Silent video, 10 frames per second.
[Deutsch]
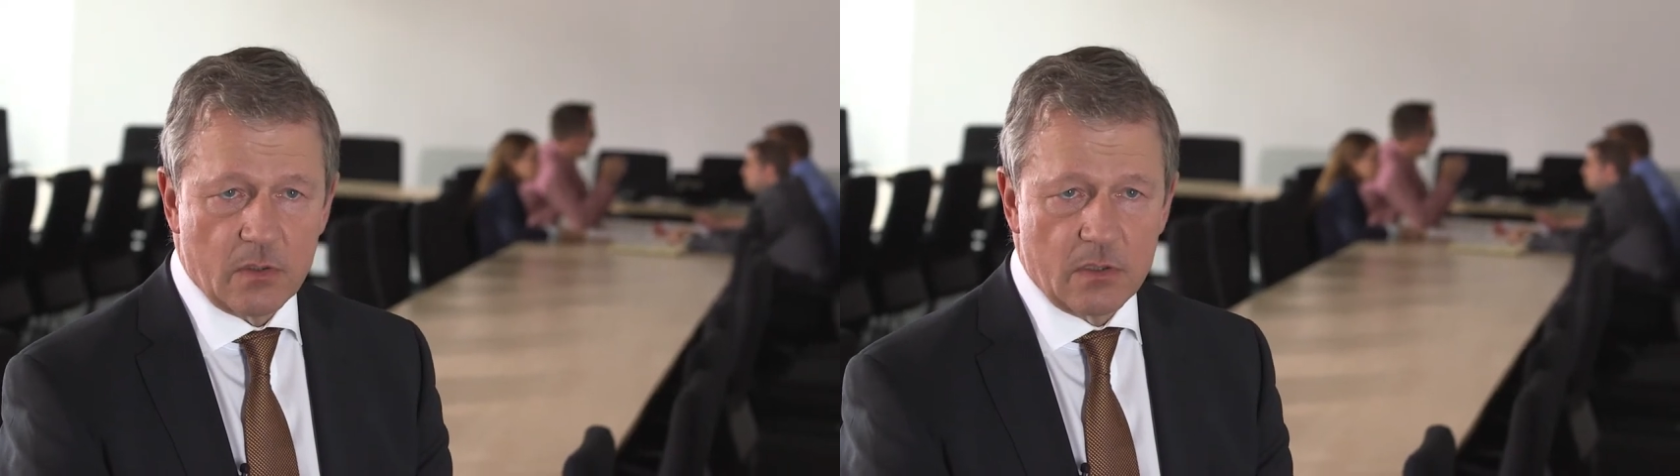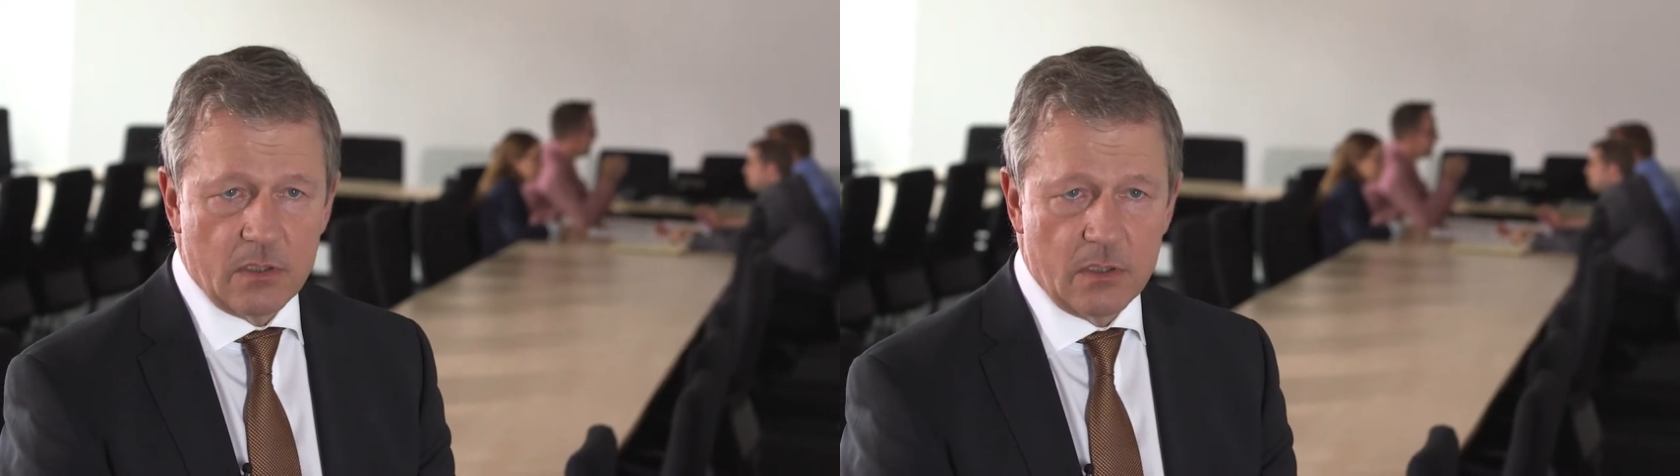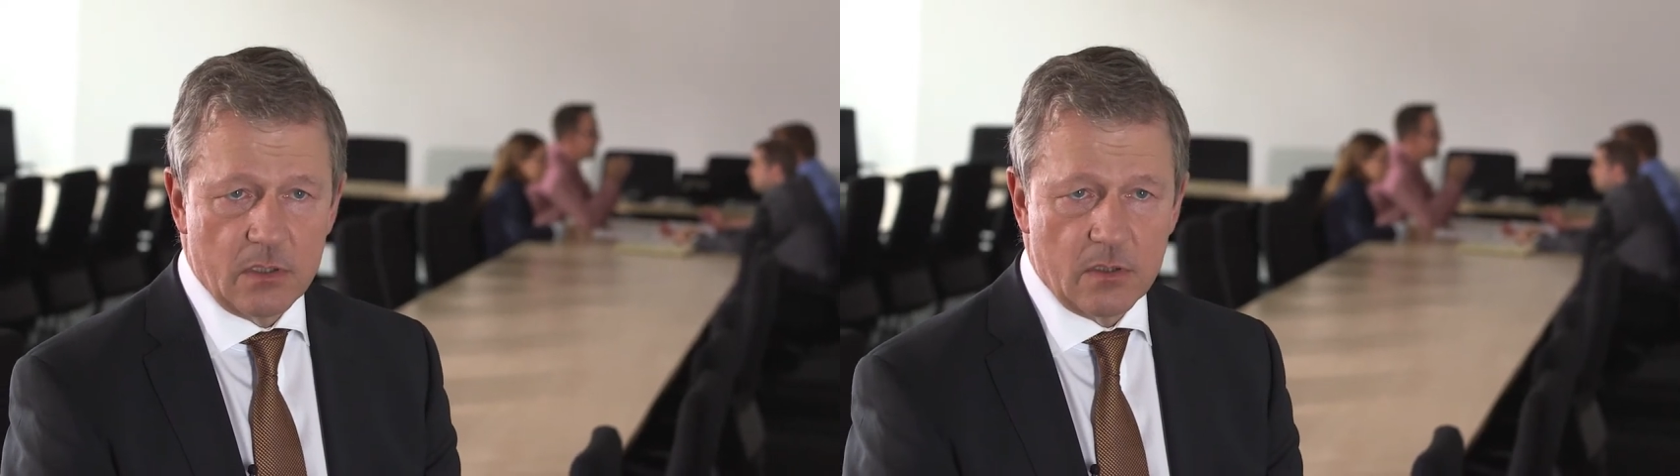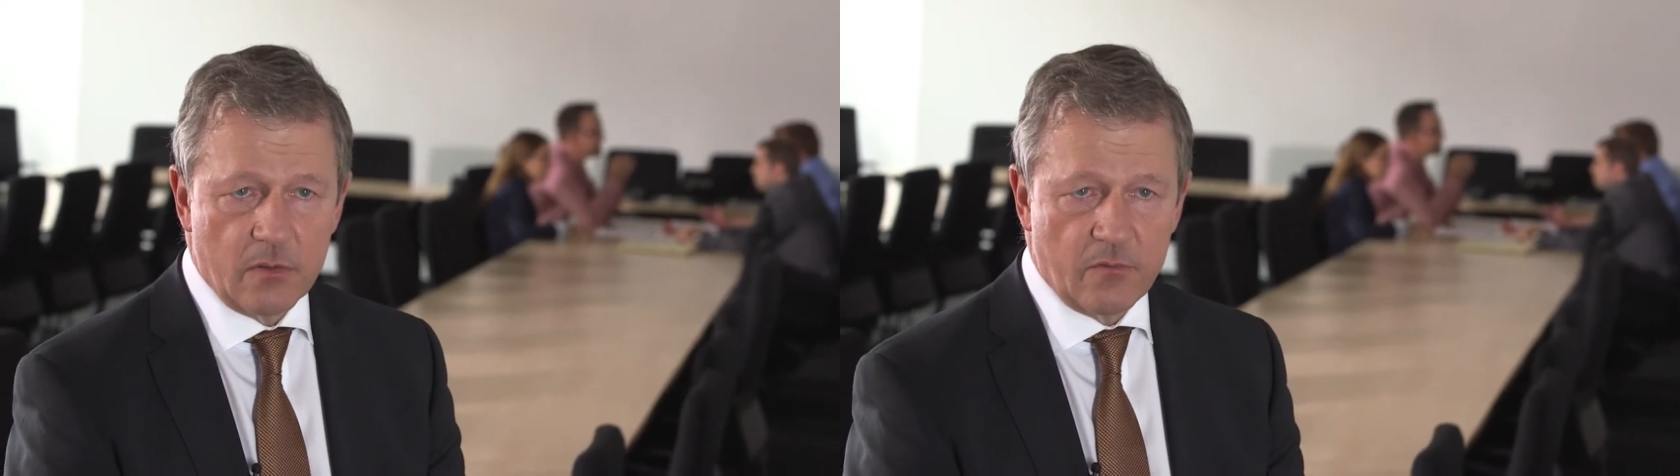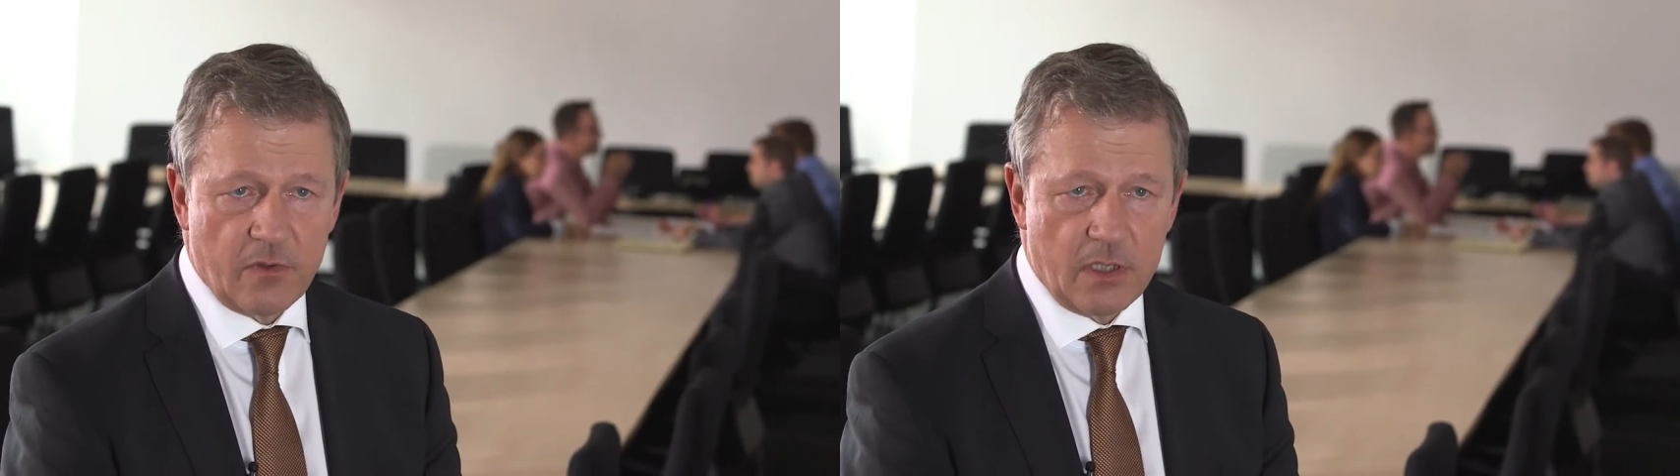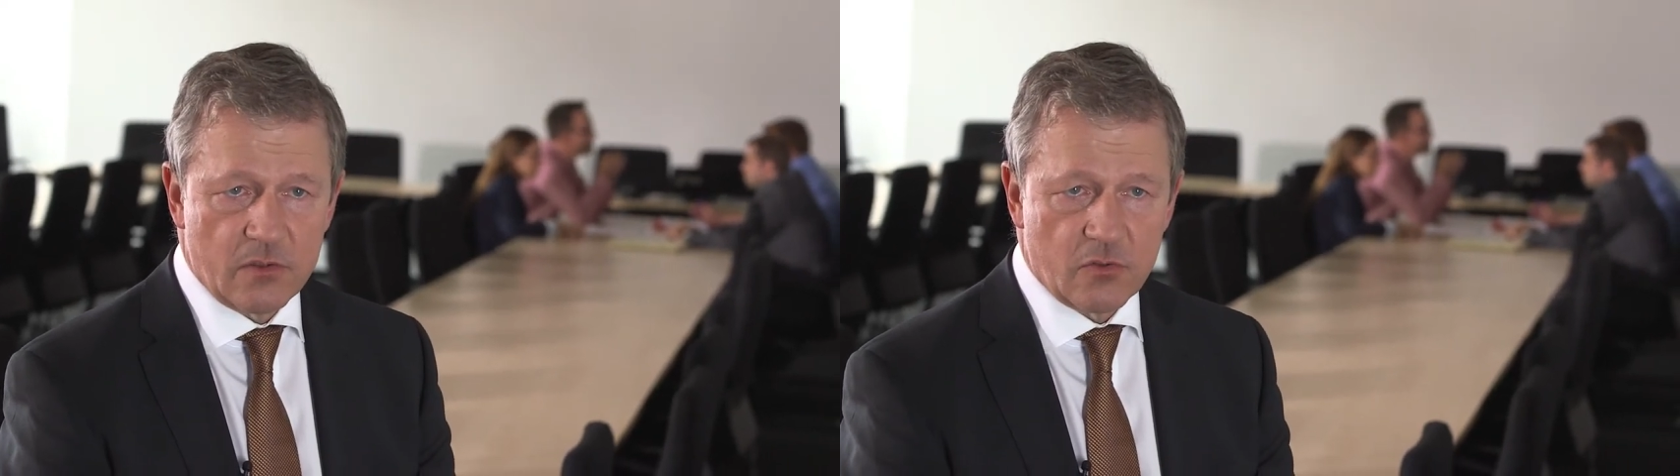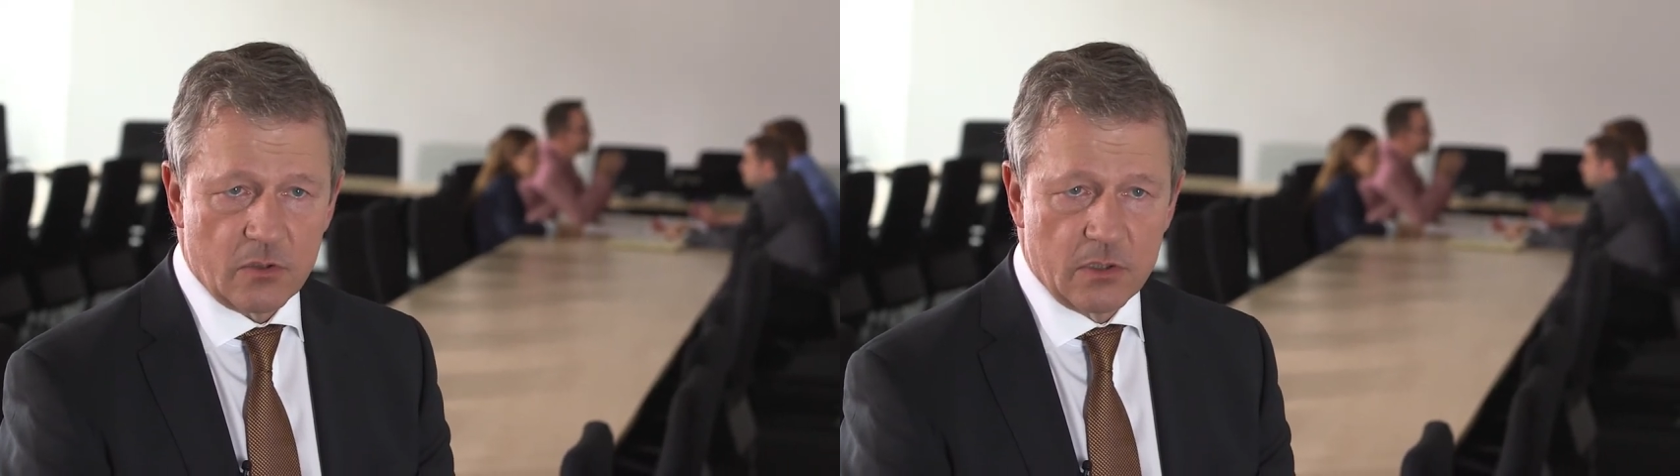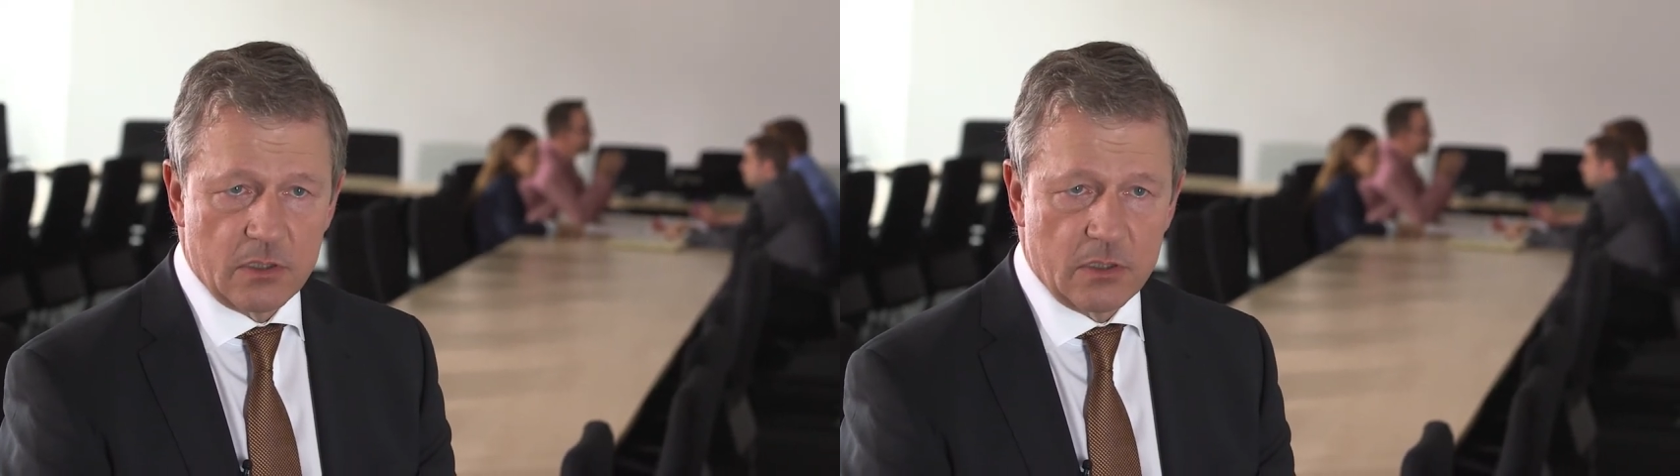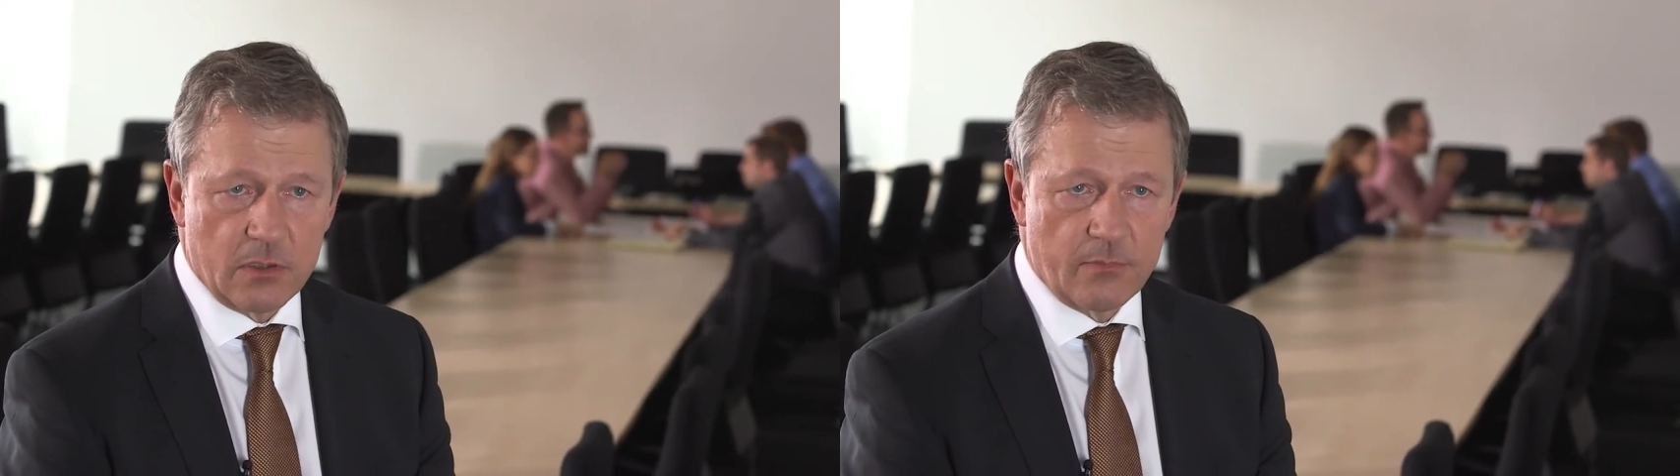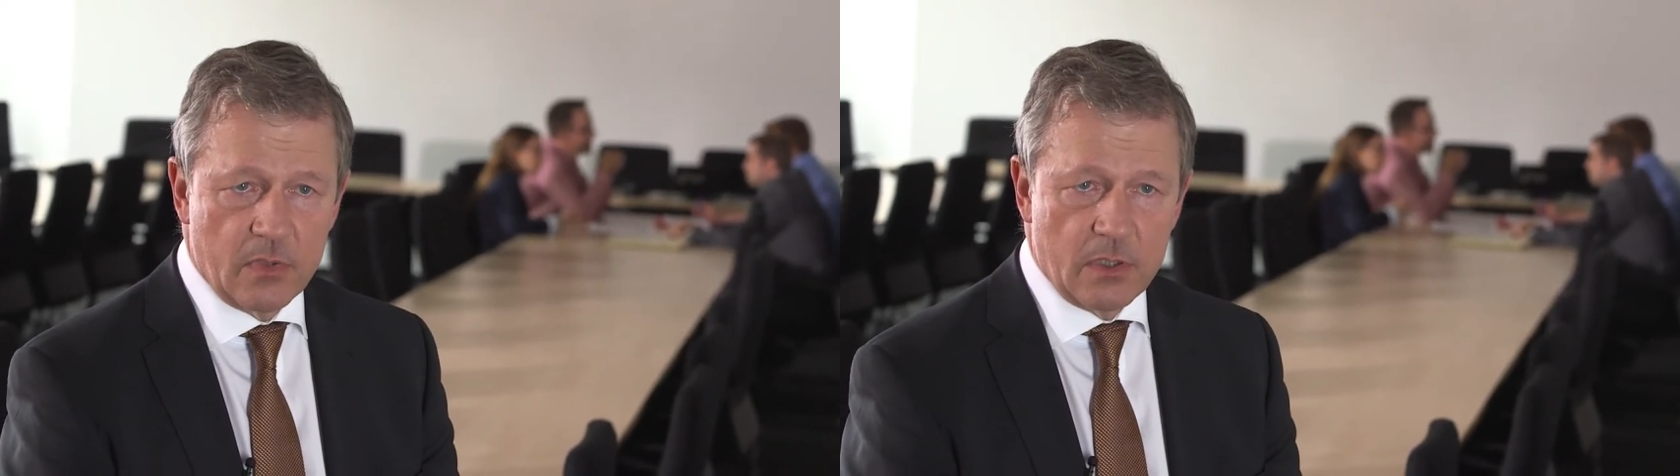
die Fahrzeuge